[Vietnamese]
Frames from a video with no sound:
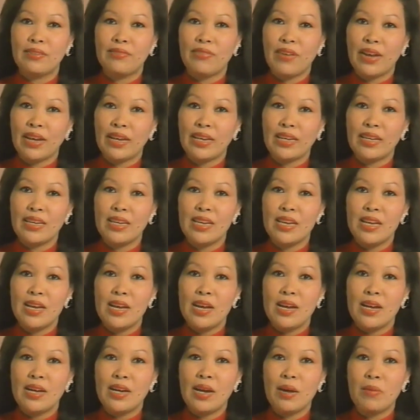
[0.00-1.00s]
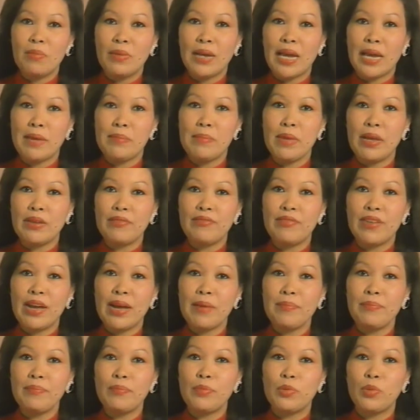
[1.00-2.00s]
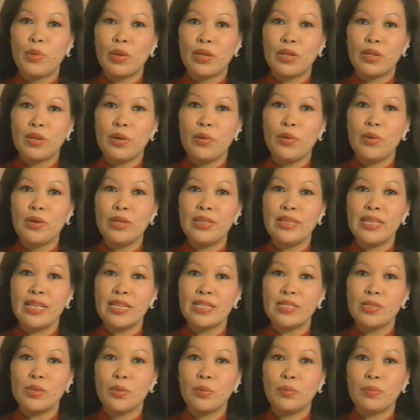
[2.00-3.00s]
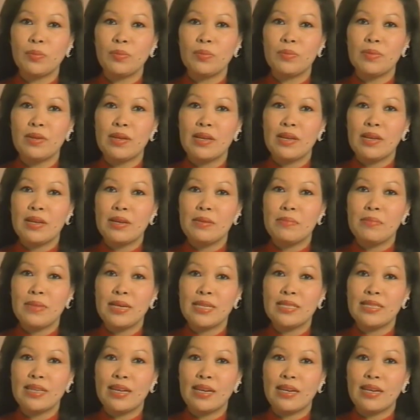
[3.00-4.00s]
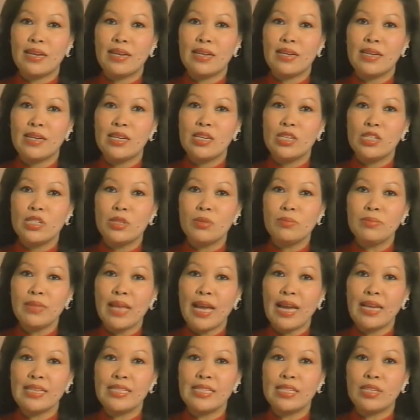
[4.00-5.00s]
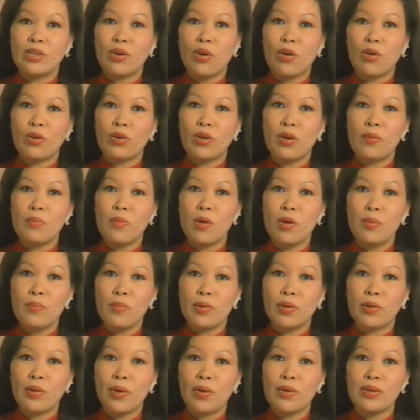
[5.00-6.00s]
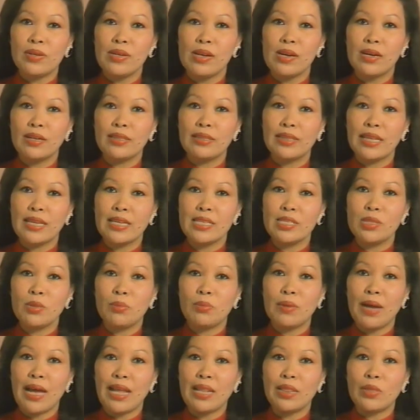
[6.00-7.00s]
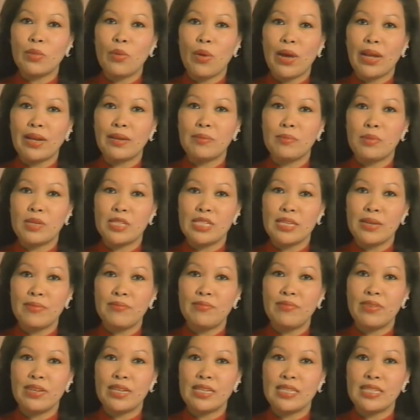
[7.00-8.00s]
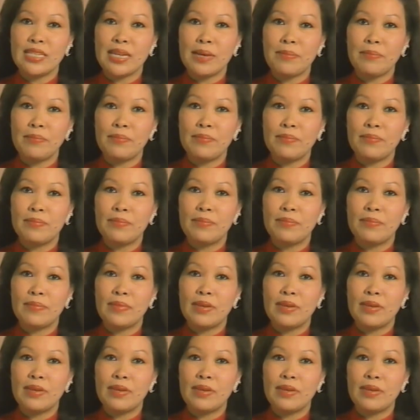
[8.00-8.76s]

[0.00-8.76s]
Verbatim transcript: Thực vậy, không kể biện pháp tuyệt đối tiết dục, bây giờ chúng ta chỉ còn có mỗi một con đường tình dục an toàn 100%.